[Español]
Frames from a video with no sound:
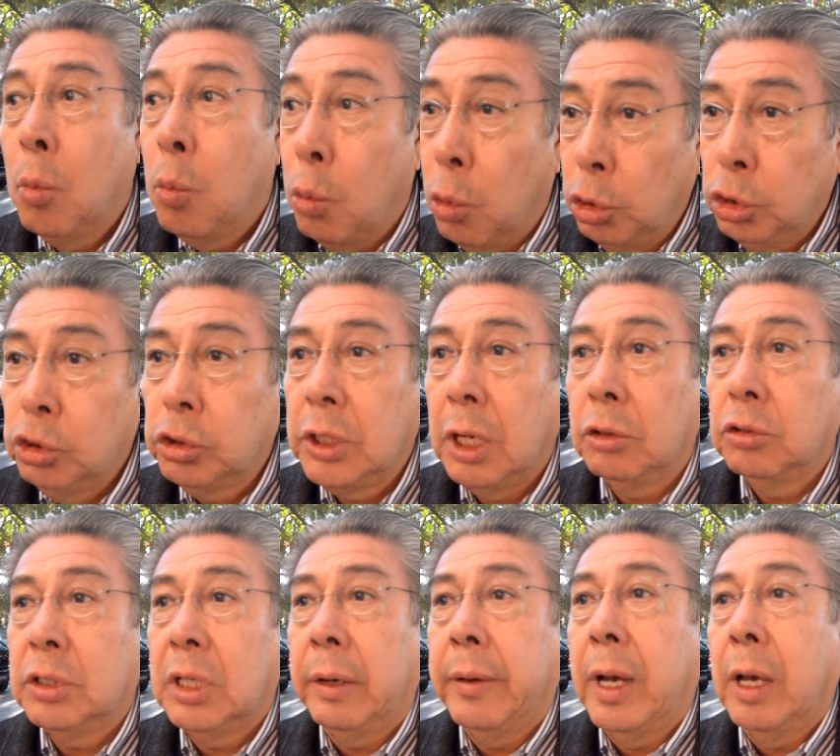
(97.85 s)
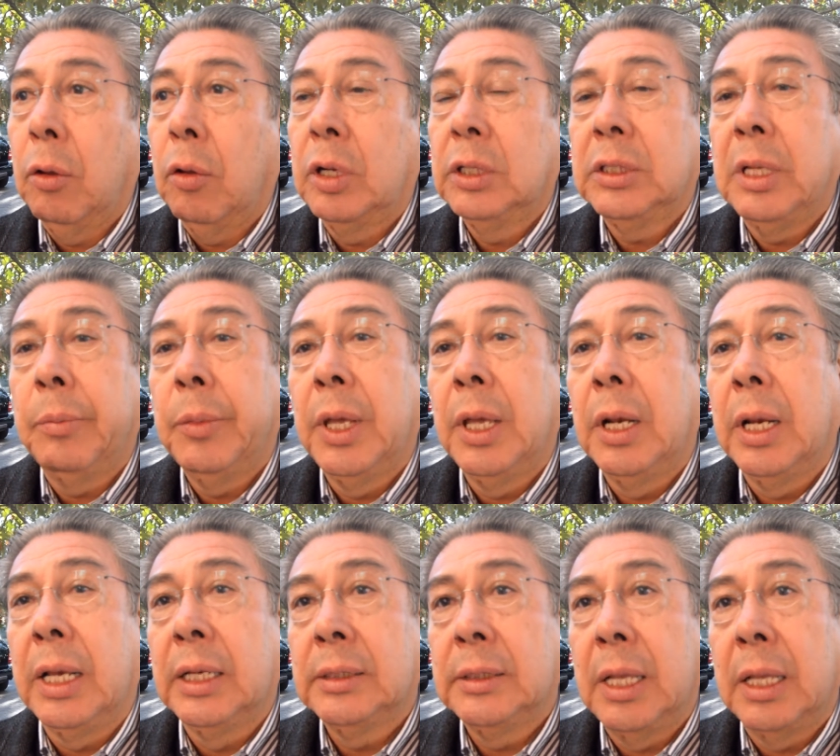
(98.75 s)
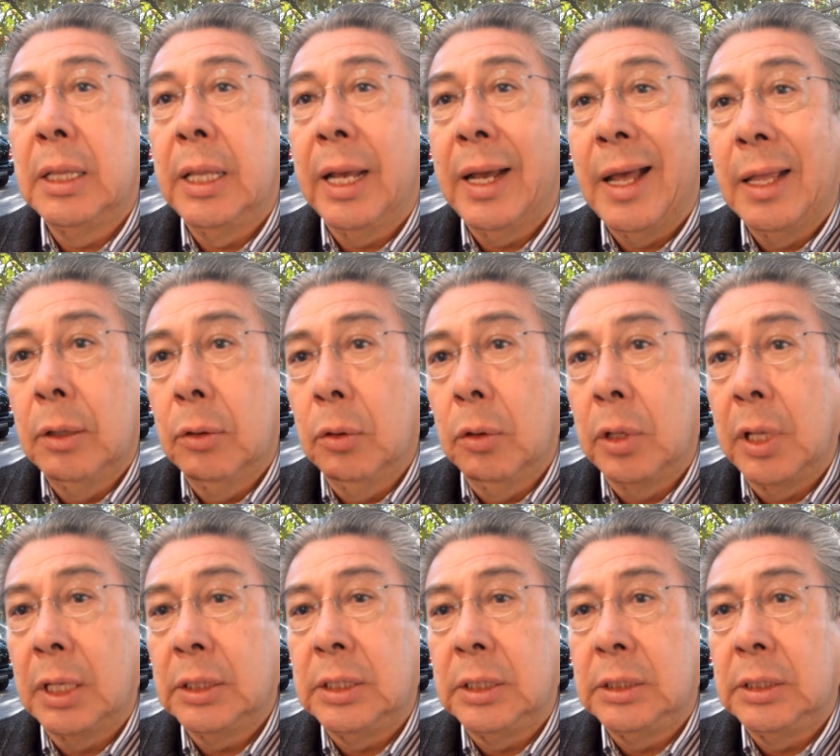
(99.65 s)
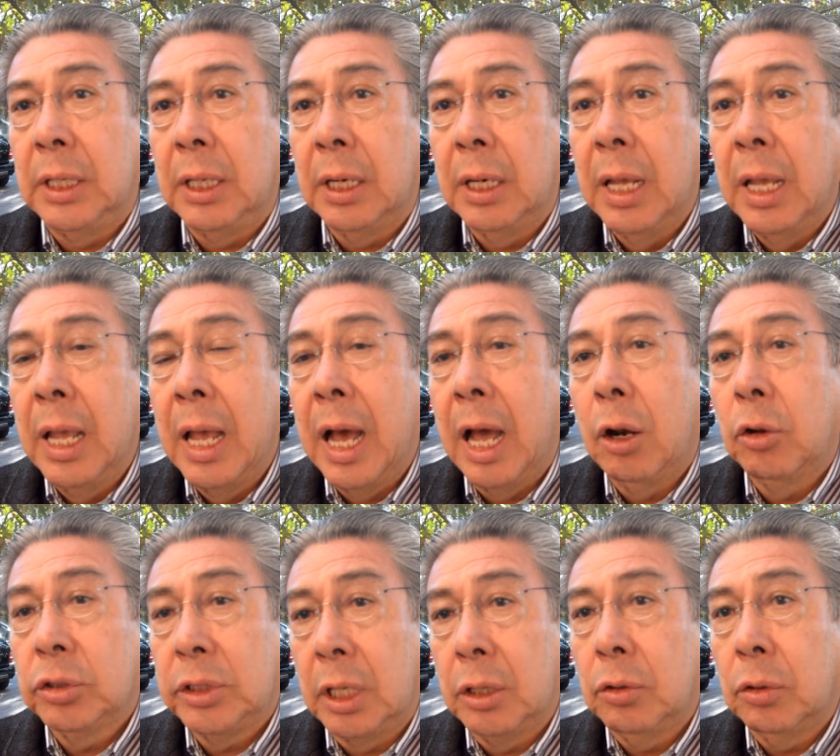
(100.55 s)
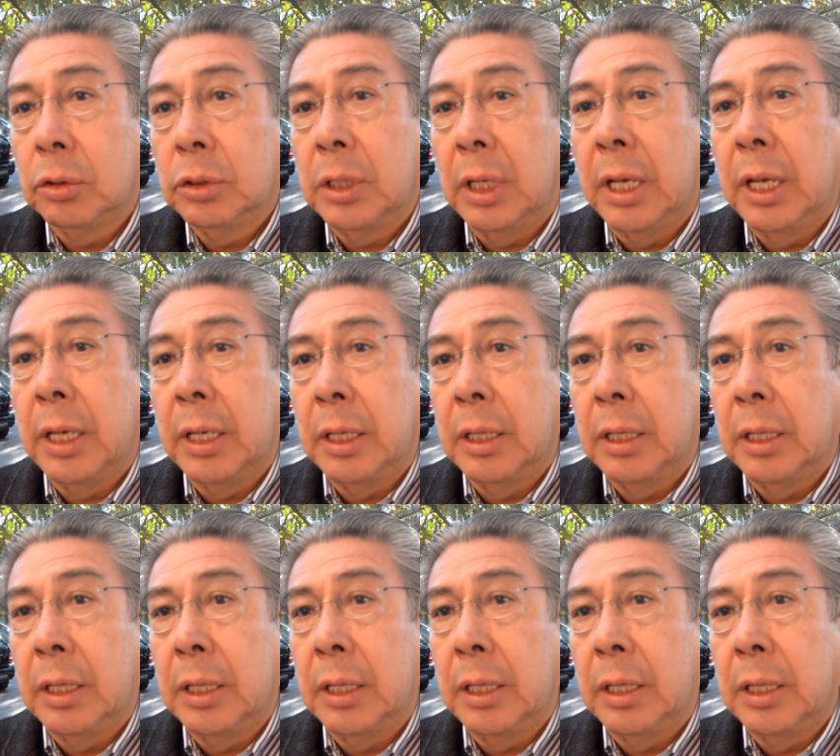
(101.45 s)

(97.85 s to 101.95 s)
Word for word: muchos de los trabajadores también están dejando de asistir a los centros eh,